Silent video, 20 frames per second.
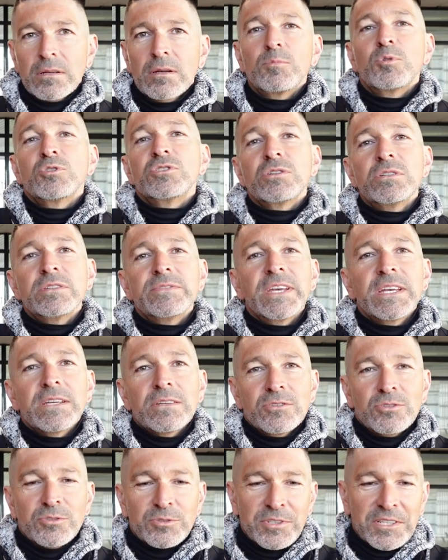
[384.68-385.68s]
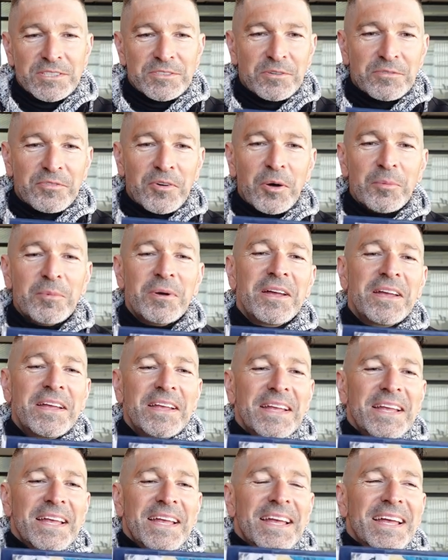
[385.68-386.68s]
Comme le dit Olivier, je suis très en forme.
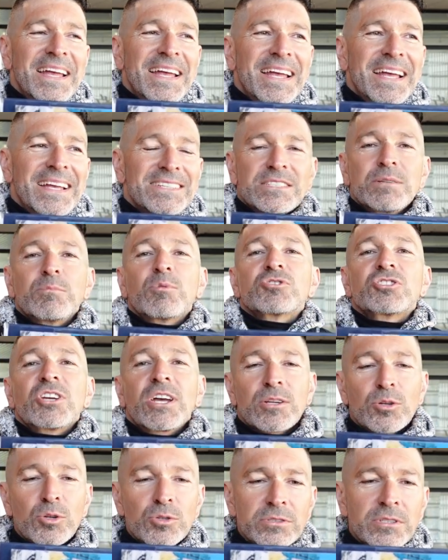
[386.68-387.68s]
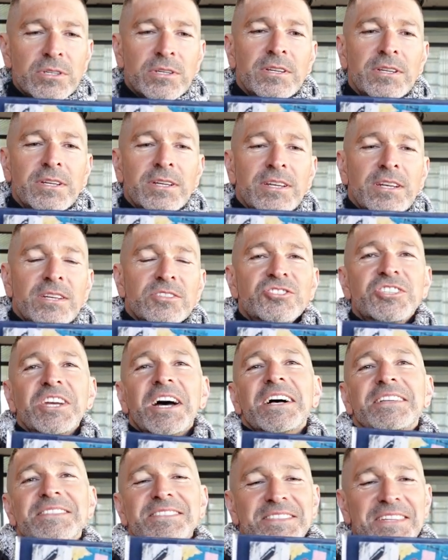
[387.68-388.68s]
J'ai mangé un clown.
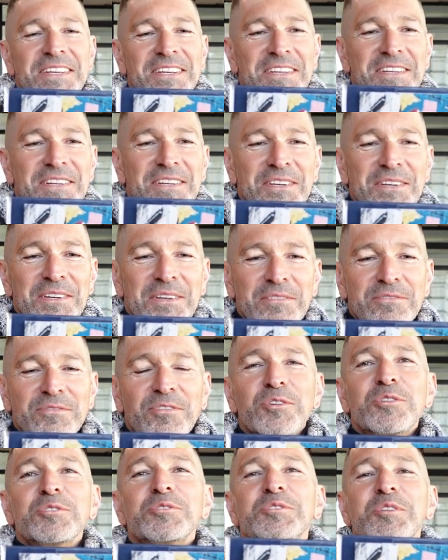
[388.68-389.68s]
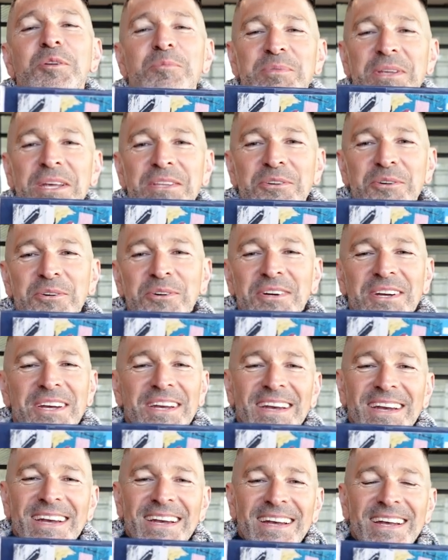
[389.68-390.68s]
Jazz, volute de piano,
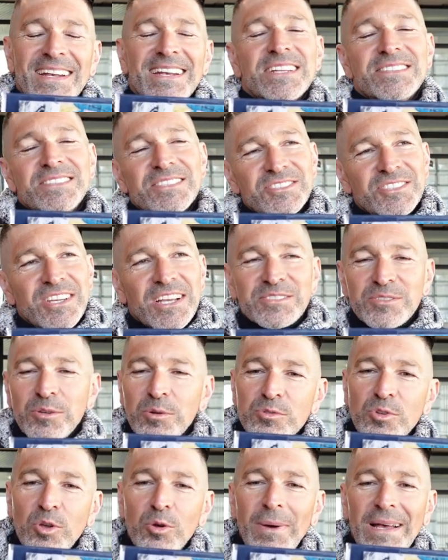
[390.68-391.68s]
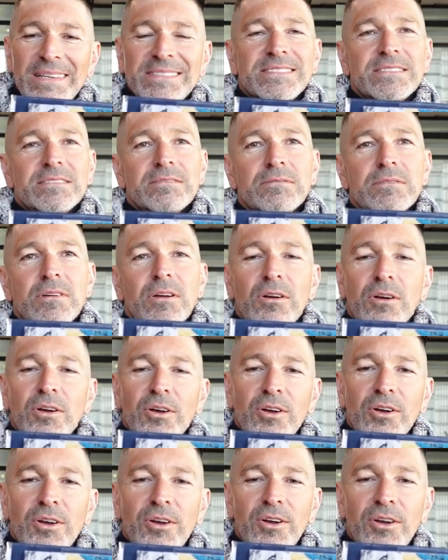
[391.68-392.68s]
euh, latin jazz, contrebasse.
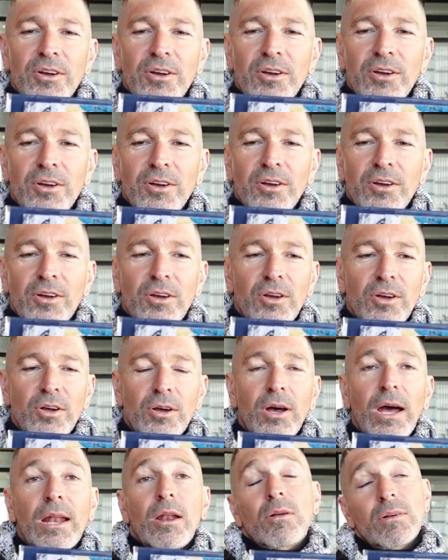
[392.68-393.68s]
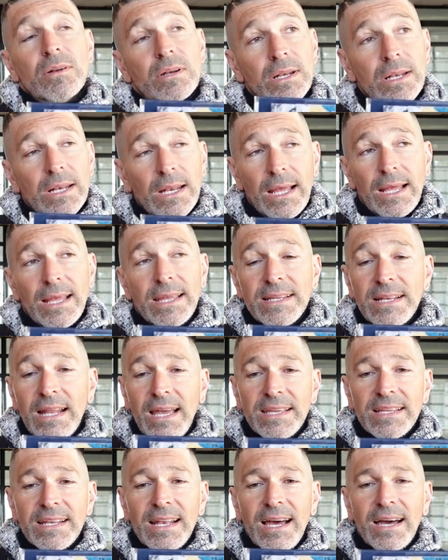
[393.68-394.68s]
Euh, alors, et,
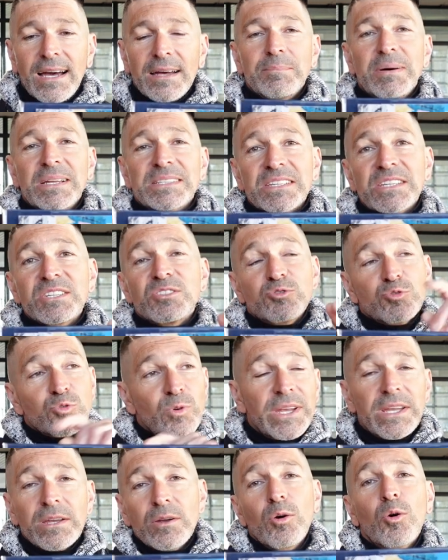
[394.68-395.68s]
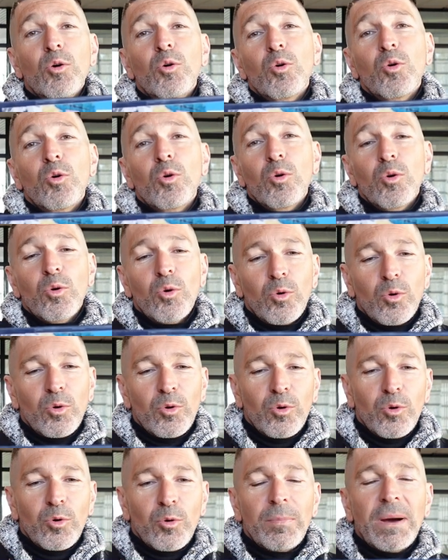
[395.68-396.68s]
la, batterie jouée
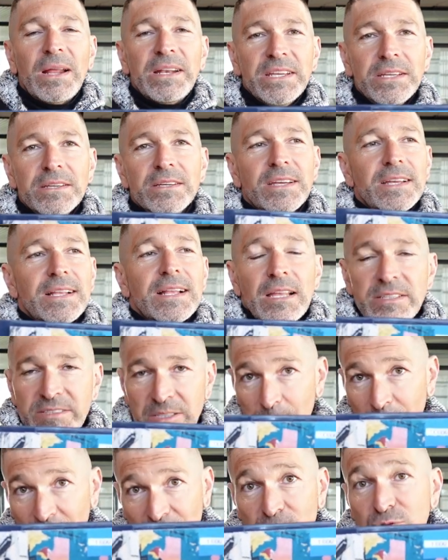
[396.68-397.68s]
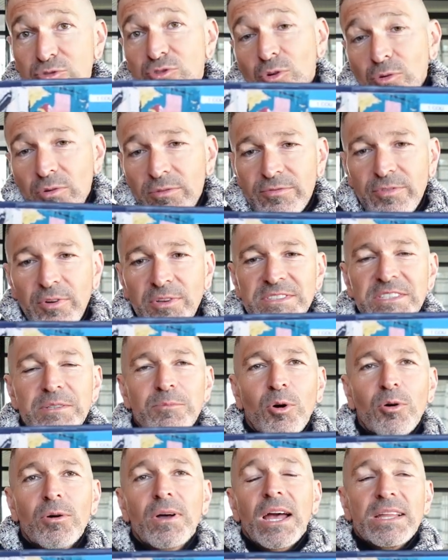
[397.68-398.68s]
au, ballet, des percussions,
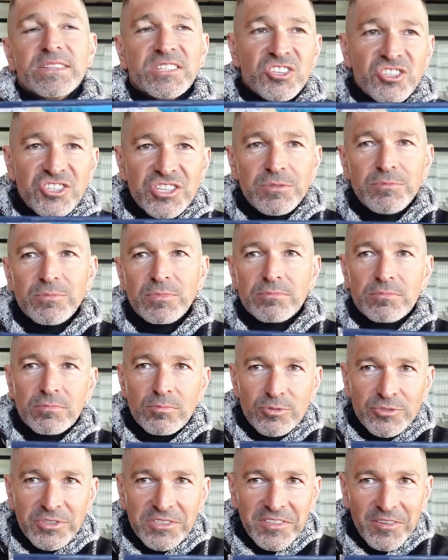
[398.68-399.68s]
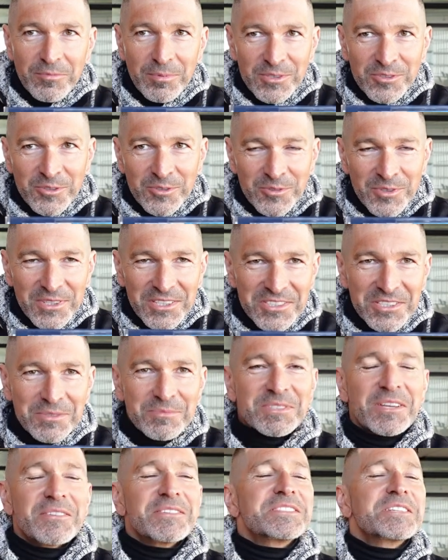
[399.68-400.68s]
forcément, des chimes. Pour ceux qui ne savent pas ce que sont les
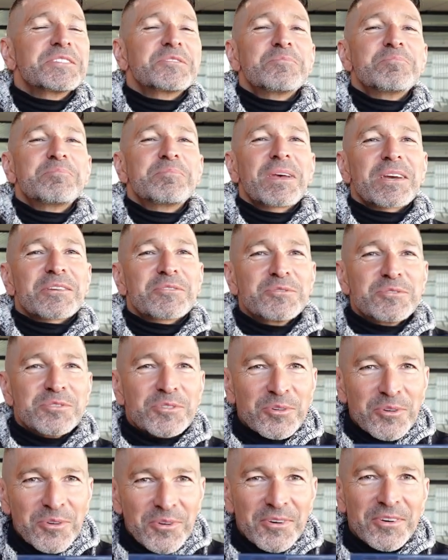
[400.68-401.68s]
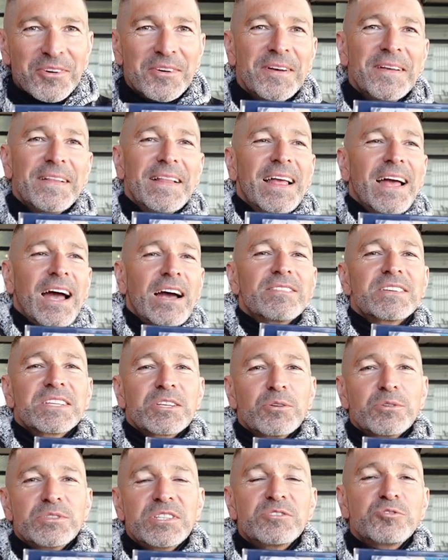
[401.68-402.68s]
chimes, vous savez, c'est une percussion
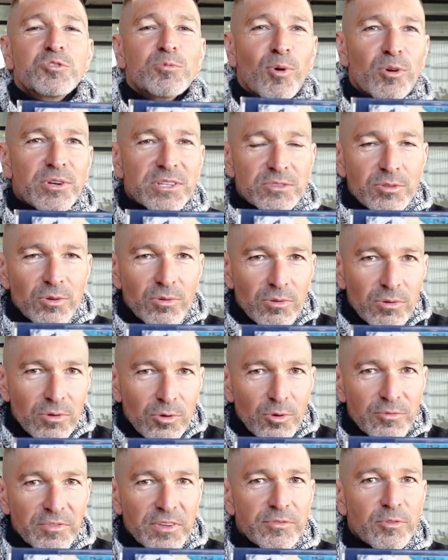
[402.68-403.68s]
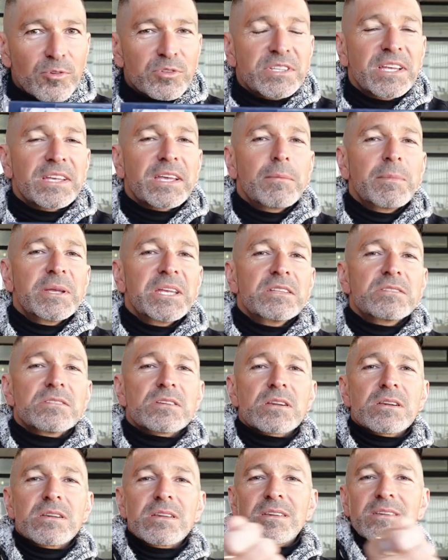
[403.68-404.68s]
avec des tubes en laiton qu'on fait frotter avec un maillet.
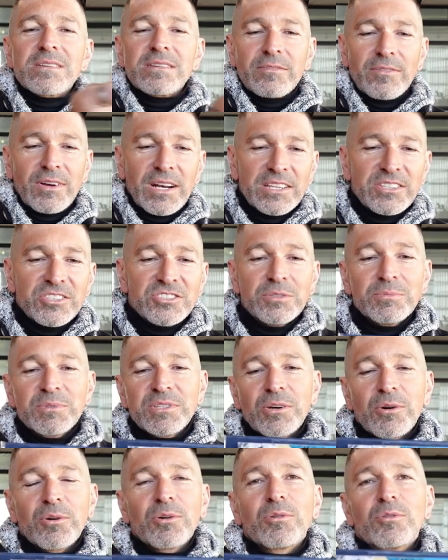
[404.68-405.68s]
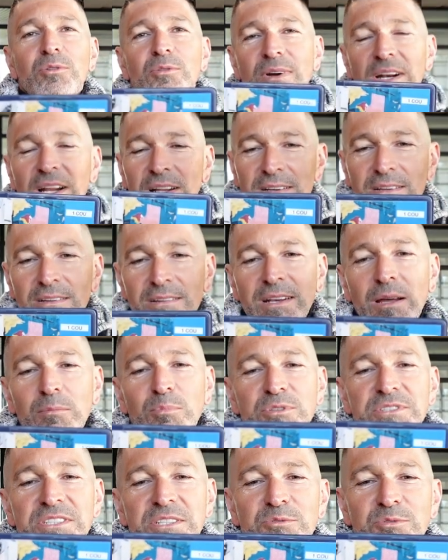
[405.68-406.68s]
Voilà, des chimes qui rendent le, voilà, la
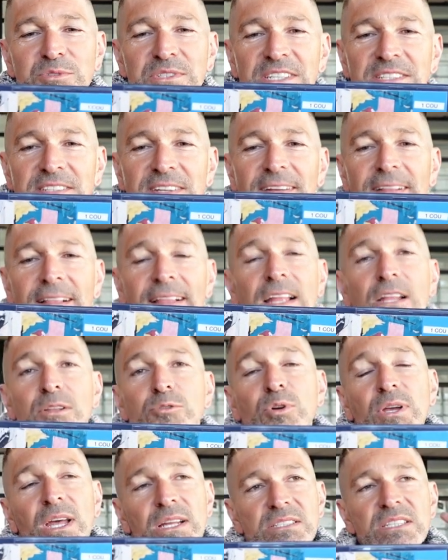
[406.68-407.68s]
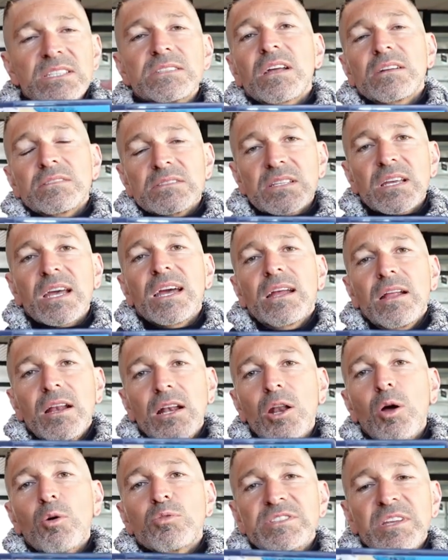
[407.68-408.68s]
beauté du titre. Donc, un titre très
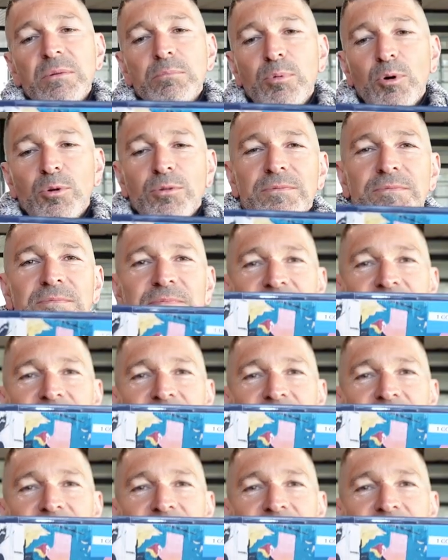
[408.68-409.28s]
low tempo.